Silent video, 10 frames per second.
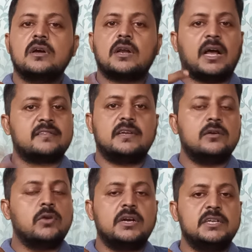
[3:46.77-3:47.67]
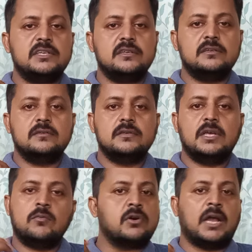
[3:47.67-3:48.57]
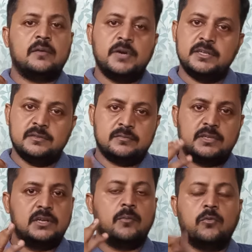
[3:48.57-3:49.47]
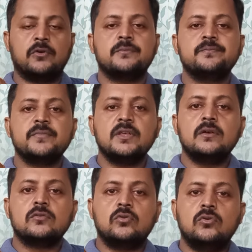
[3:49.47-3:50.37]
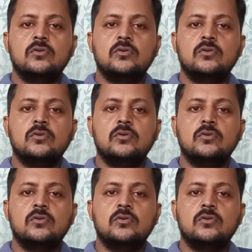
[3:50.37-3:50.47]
ক্লাস রেগুলারিটি এবং লাইব্রেরি তিন নম্বর তো